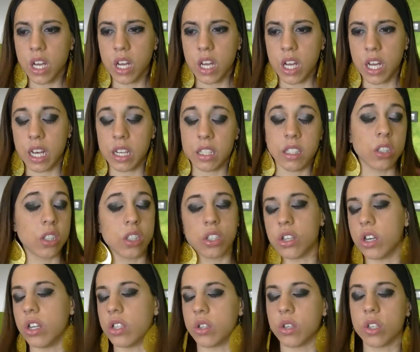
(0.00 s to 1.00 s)
eh, io di
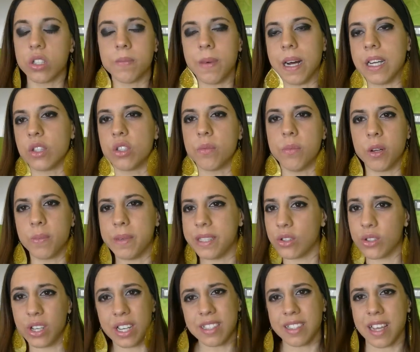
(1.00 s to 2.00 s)
solito lo smalto me lo
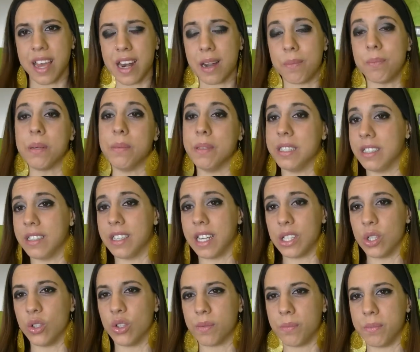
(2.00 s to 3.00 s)
metto la sera prima di andare a
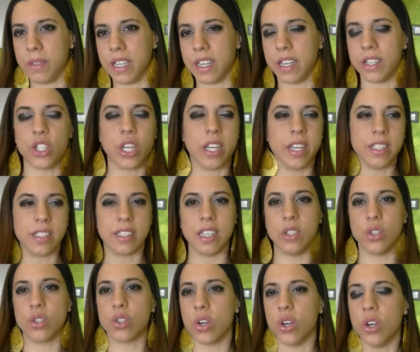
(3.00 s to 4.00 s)
dormire, cioè nel
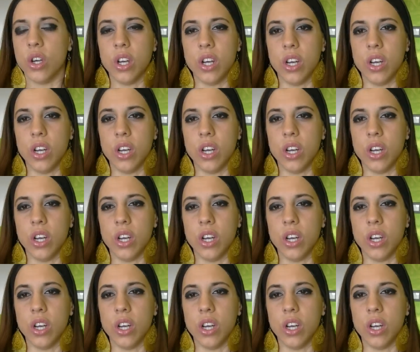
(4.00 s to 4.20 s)
senso...